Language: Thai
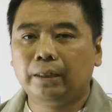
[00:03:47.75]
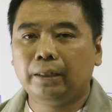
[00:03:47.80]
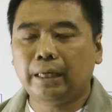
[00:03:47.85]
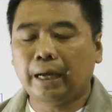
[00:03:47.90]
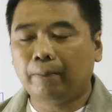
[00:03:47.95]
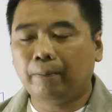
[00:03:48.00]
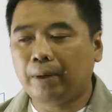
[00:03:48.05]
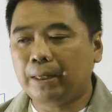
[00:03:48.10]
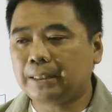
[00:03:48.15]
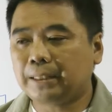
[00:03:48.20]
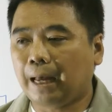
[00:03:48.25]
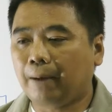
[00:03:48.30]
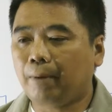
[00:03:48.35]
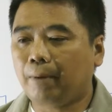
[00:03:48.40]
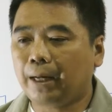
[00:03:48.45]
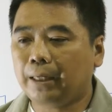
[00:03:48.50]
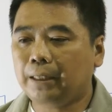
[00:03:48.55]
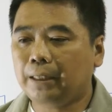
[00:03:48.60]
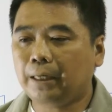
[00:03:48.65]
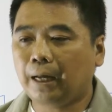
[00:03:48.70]
ยังไม่สา
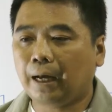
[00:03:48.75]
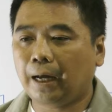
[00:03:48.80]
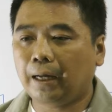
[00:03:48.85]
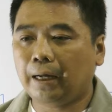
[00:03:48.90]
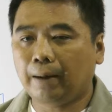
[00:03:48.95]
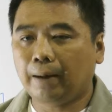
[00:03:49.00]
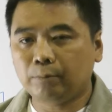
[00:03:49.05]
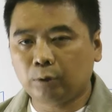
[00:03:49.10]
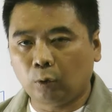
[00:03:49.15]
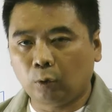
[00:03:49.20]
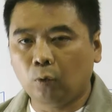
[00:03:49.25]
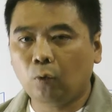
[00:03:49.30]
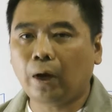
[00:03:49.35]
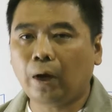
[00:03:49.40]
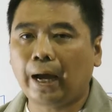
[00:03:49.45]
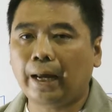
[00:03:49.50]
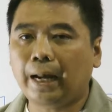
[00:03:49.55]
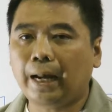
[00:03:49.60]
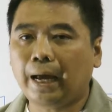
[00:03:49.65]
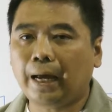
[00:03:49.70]
มารถที่จะนำส่งลูก
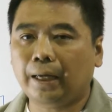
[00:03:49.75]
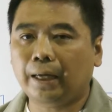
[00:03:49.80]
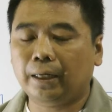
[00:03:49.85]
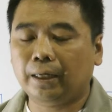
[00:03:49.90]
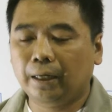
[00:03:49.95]
ค้าได้